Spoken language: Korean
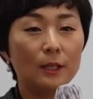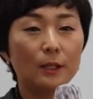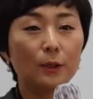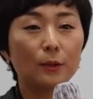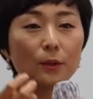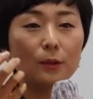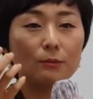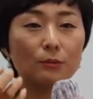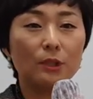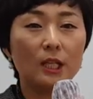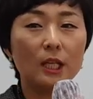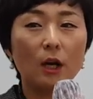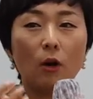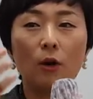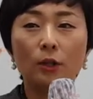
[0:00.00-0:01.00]

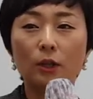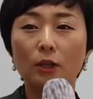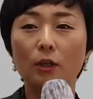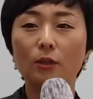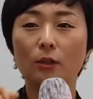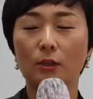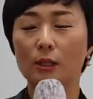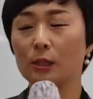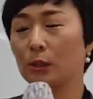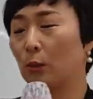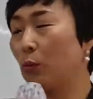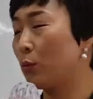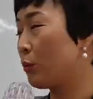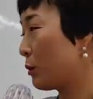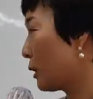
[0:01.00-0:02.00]
여러분이 어떤 거를
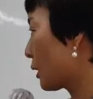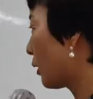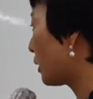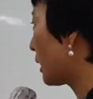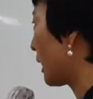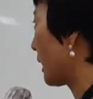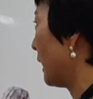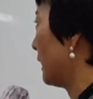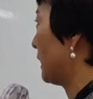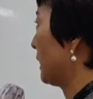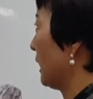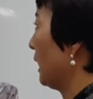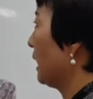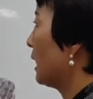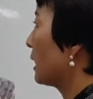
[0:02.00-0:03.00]
도구를
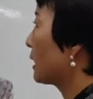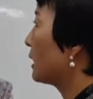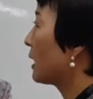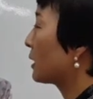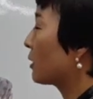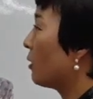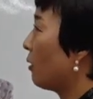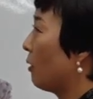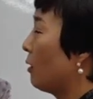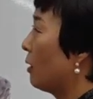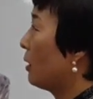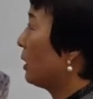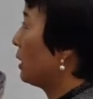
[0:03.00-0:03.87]
선택할지. 그래서